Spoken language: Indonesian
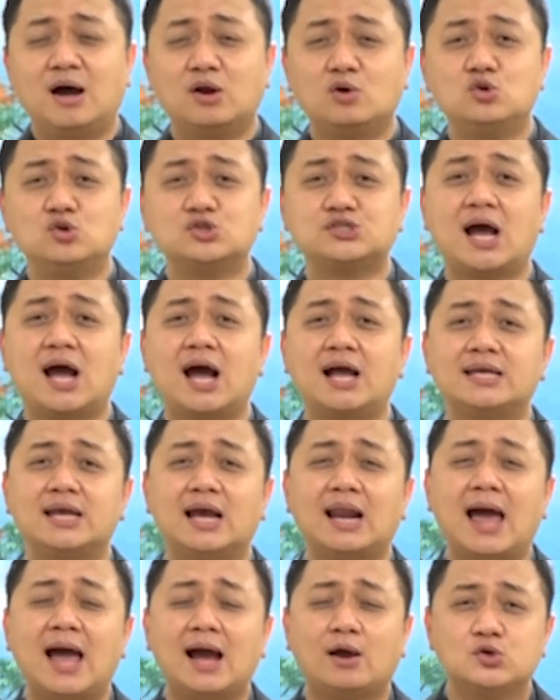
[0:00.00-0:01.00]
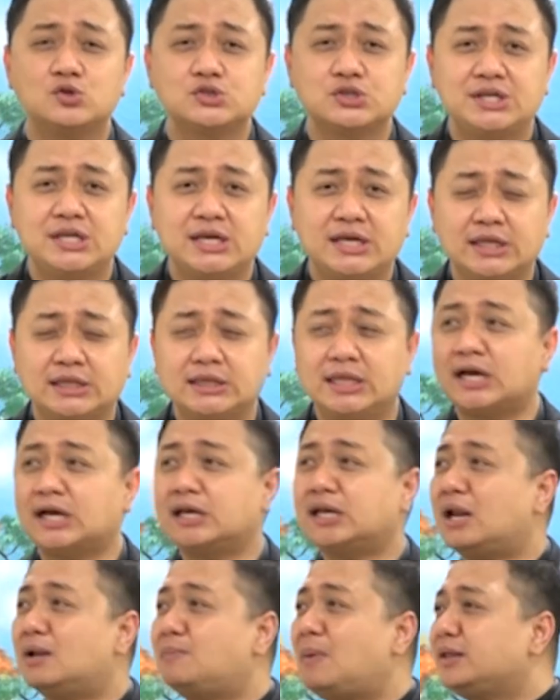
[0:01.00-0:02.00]
Baru usahanya laku sedikit,
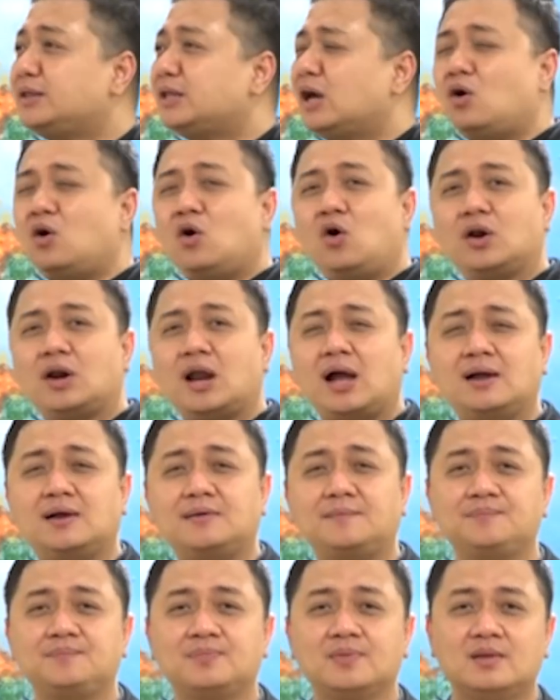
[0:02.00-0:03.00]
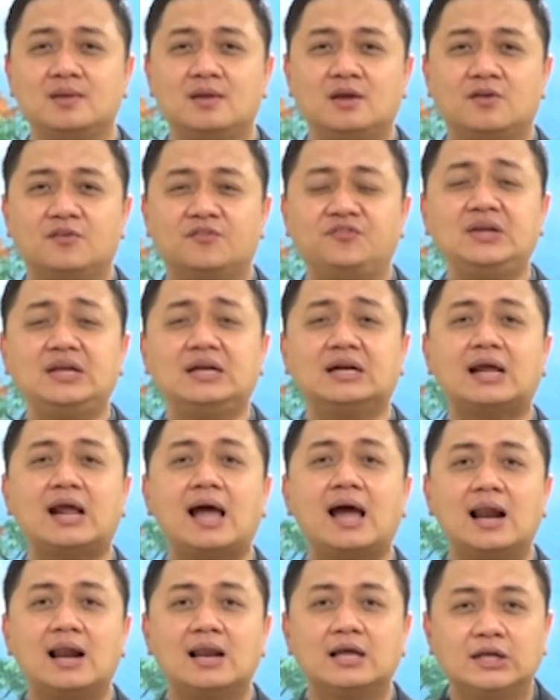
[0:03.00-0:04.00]
dikenal banyak orang.
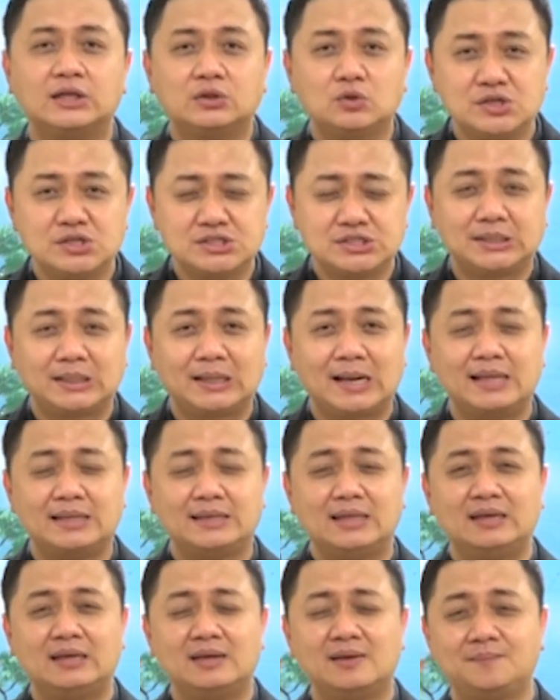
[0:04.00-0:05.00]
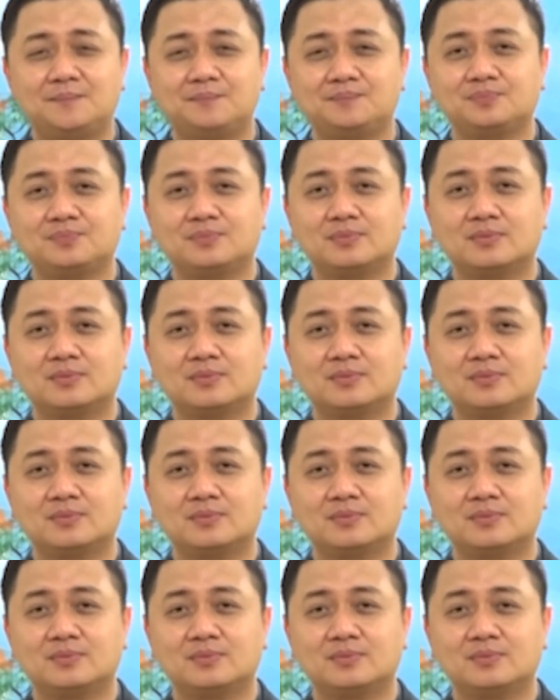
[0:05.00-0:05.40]
Viral gitu istilahnya ya.